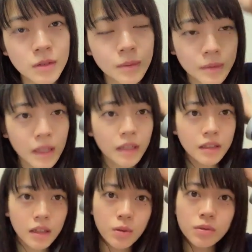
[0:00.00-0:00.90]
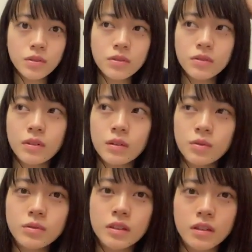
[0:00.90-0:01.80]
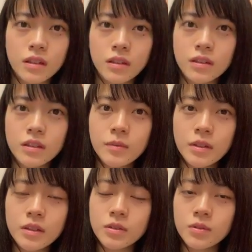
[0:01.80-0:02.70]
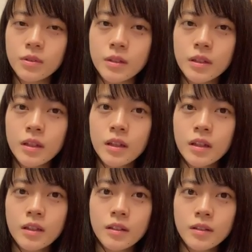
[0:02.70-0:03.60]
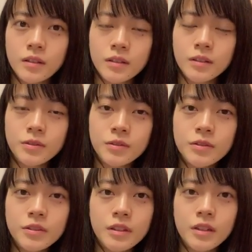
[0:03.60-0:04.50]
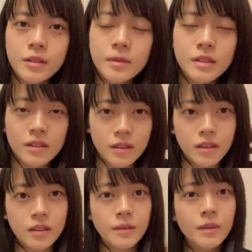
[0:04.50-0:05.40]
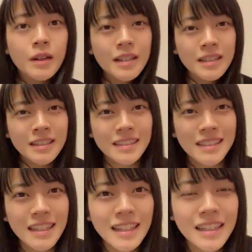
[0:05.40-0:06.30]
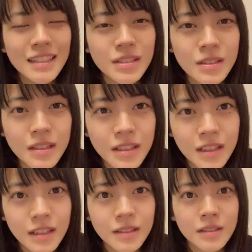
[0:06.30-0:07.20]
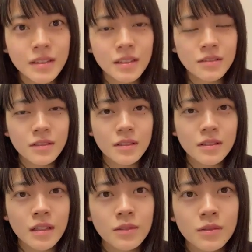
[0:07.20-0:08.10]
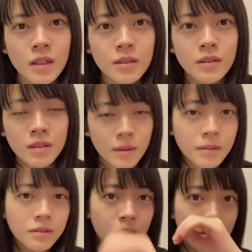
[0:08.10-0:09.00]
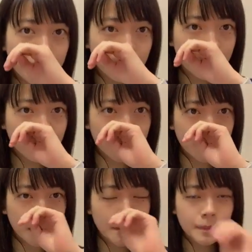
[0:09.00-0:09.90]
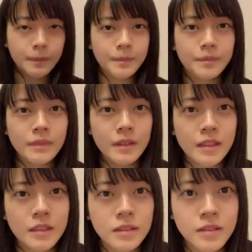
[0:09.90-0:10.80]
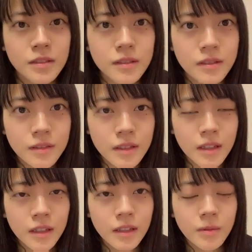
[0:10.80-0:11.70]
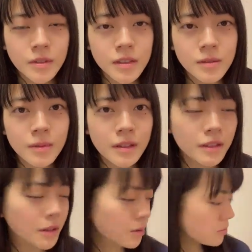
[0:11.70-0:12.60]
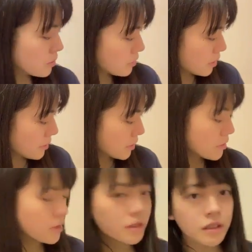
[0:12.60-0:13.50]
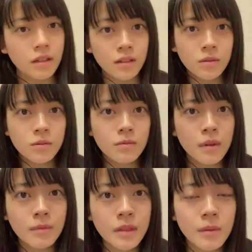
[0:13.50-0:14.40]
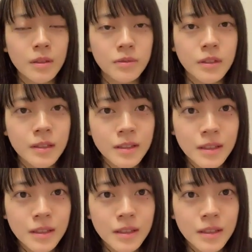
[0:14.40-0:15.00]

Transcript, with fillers: そうでも大体ほとんどは飲んでたかな。でもなんかすごい憂鬱になりましたねあれそれでねやるな、食べるのやめちゃったんだよね、ナッツ。でも久しぶりにてかうどん食べたくなってきた、この前も食べたのに